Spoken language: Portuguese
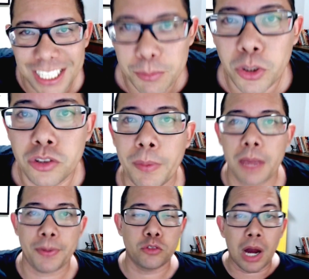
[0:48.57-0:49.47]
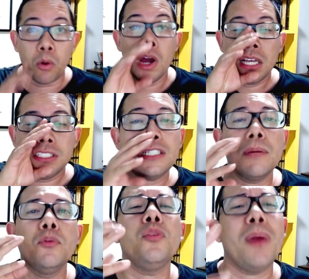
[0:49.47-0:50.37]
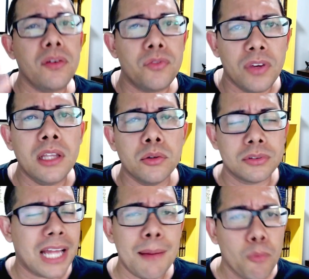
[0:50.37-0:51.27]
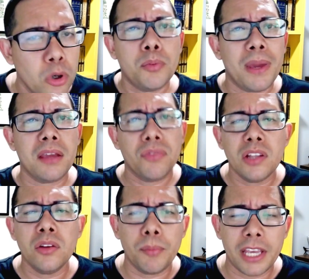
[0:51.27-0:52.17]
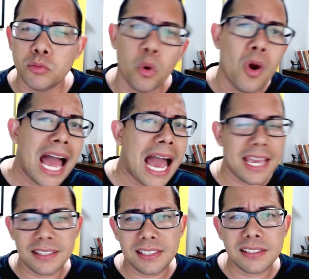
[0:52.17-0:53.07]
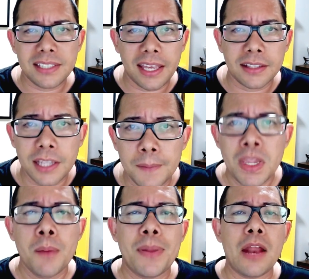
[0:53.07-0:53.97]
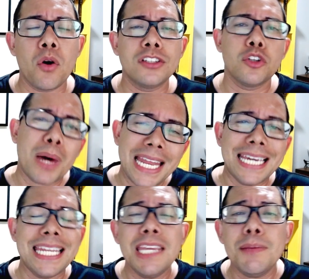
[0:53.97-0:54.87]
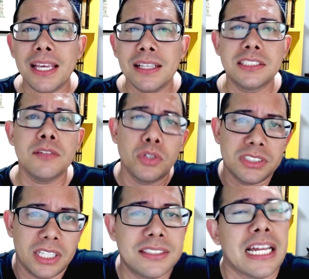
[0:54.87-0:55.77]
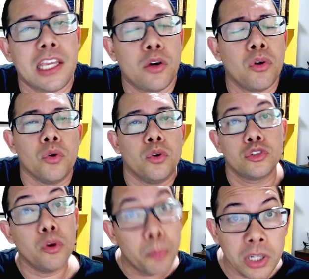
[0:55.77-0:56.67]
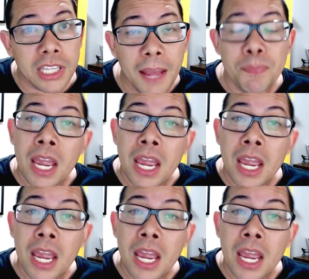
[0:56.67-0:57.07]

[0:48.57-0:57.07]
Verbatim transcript: Muito bem, pessoal. Seja muito bem-vindo, tá? Muito muito bem-vindo mesmo a esse esquenta. Para nós é uma alegria imensa você estar aqui conosco. Por quê?